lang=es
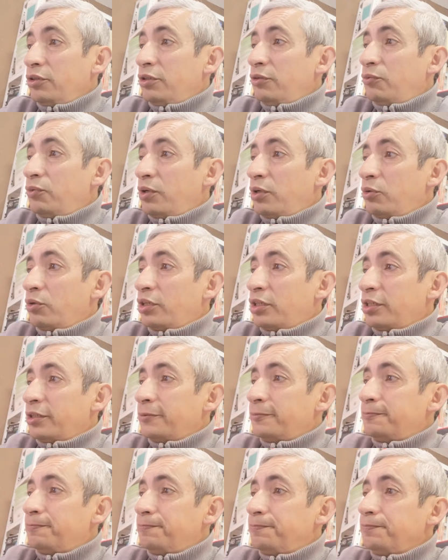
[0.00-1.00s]
y fue lo
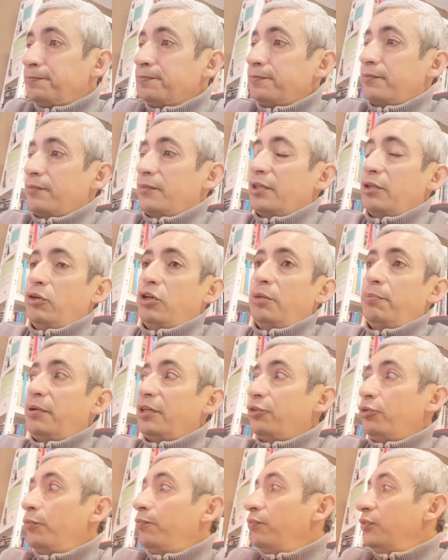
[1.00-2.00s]
que, lo que
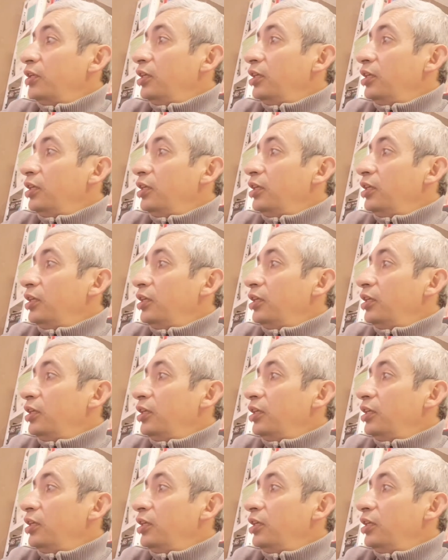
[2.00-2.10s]
pasó.